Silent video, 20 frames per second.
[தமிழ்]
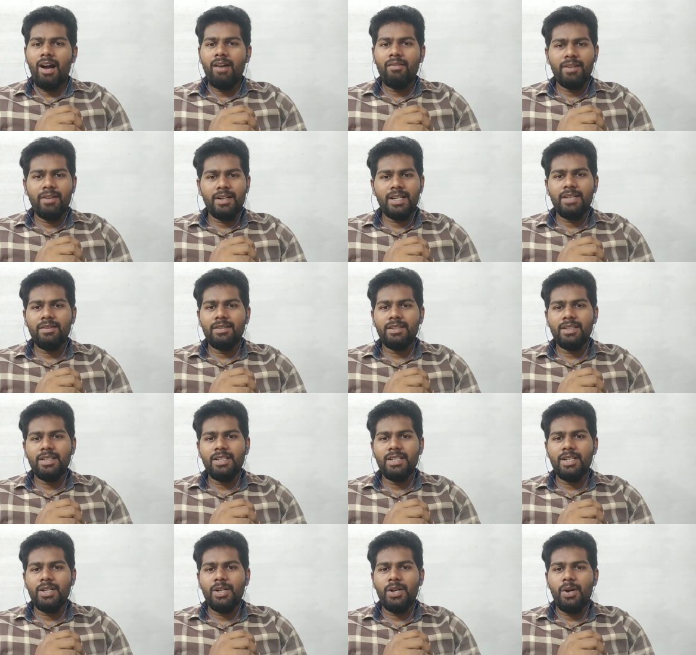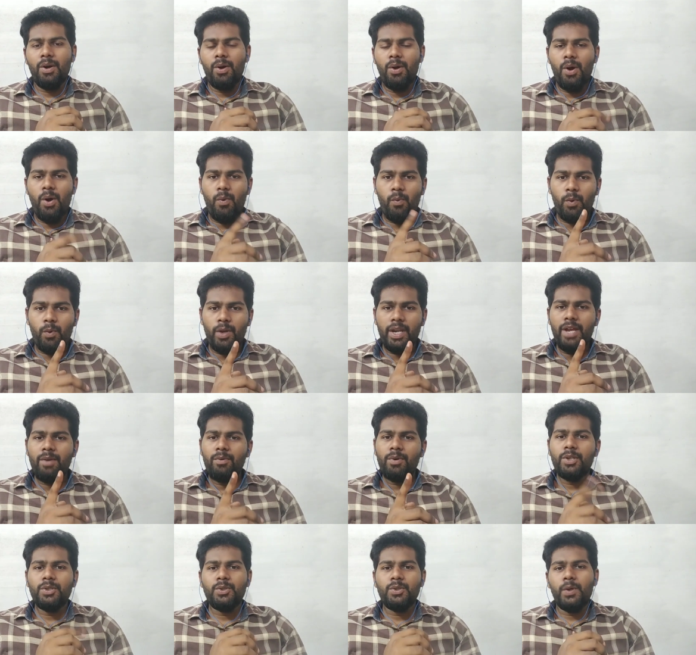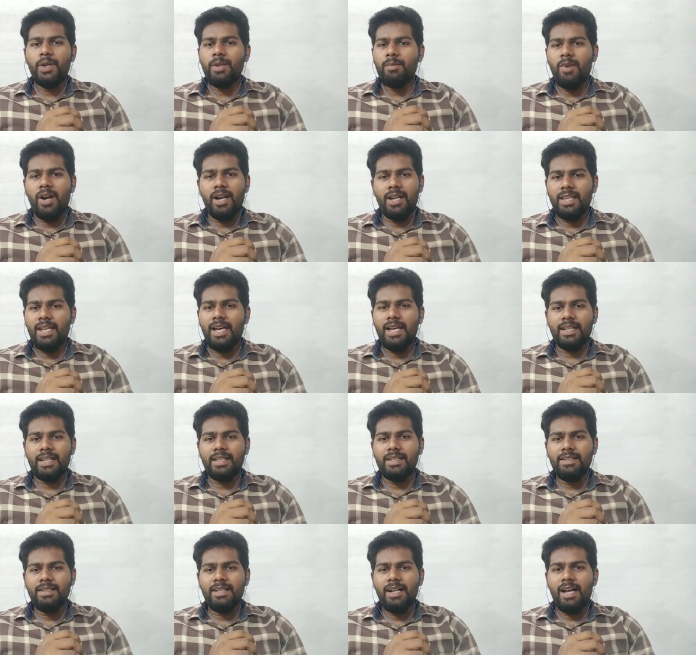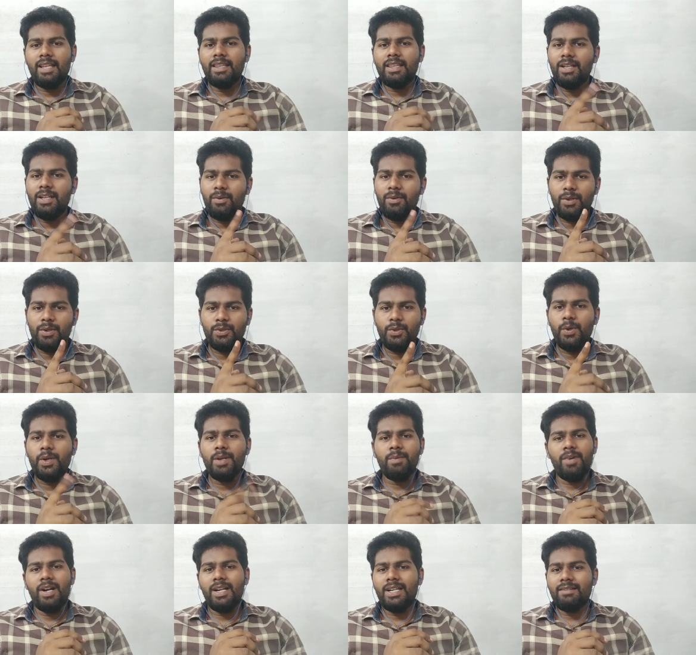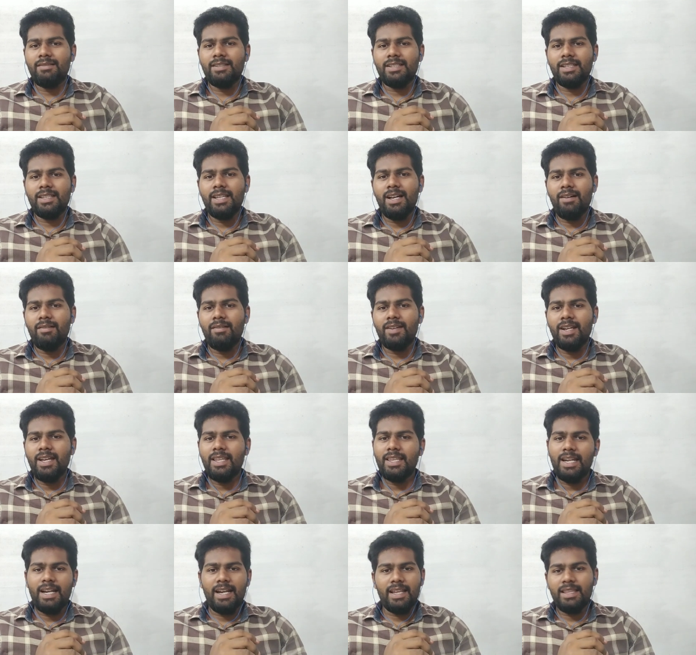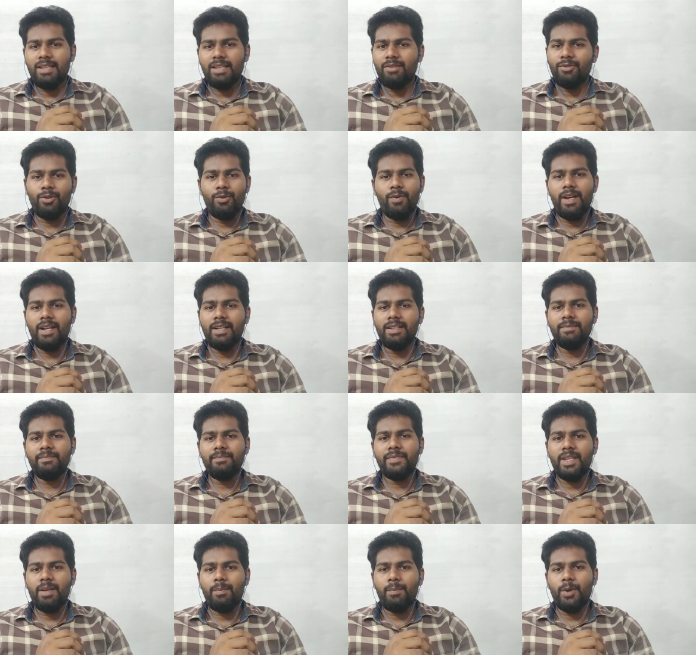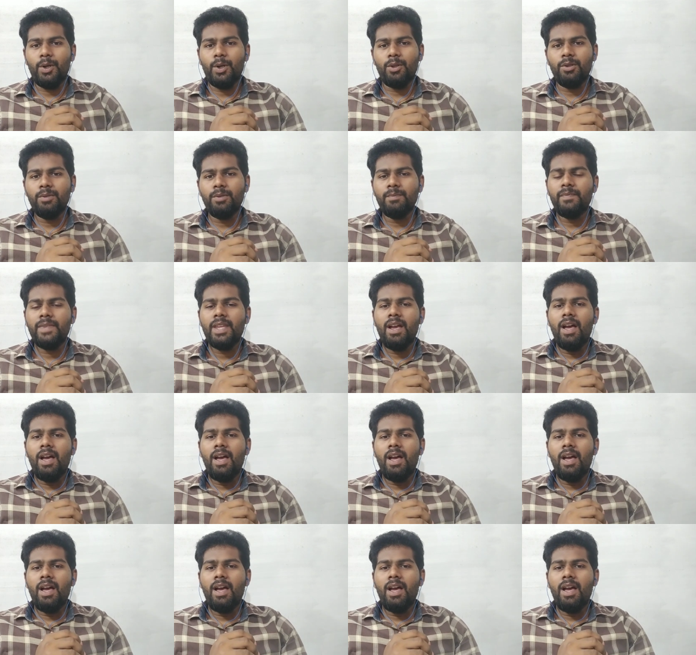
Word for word: அவர்கிட்ட வந்து ஒரே ஒரு ஜோடி மாடு தான் இருக்குது அந்த ஒரு ஜோடி மாட்டை வச்சு தான் அவர் அந்த நிலத்தை உழுவார் எப்பொழுதும்